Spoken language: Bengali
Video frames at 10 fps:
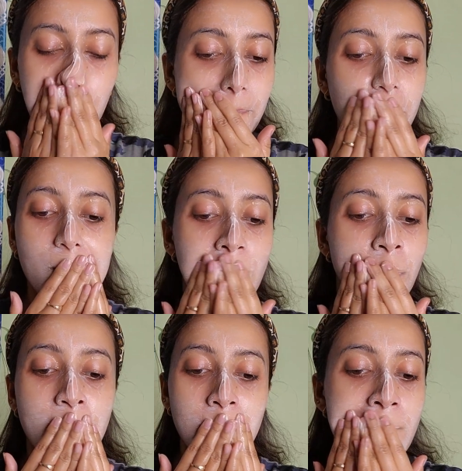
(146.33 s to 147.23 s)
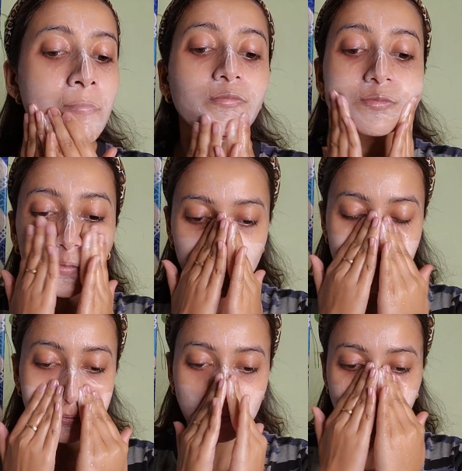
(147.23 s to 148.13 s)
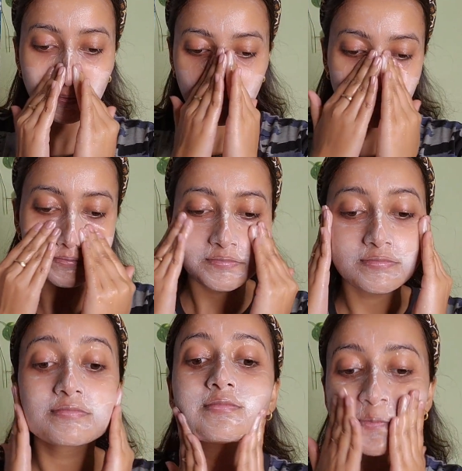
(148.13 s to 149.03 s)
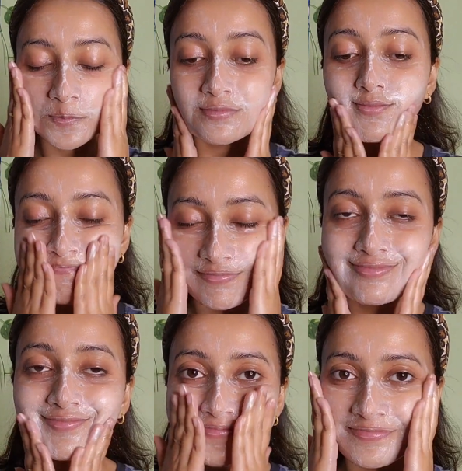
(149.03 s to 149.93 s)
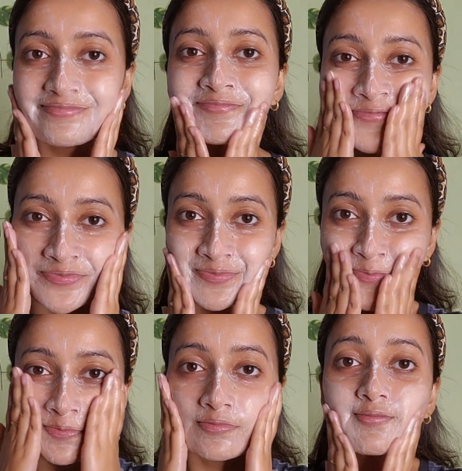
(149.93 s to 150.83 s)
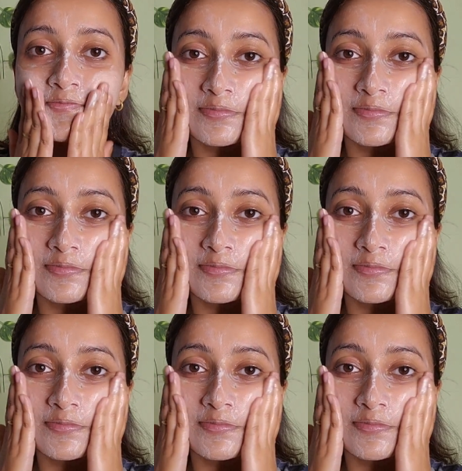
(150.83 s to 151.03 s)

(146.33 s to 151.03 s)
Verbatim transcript: তাহলে তোমরা গুড ভাইবসের এই অ্যাভোকাডো ফেস ওয়াশটা ট্রাই করতে পারো প্রাইজের মধ্যে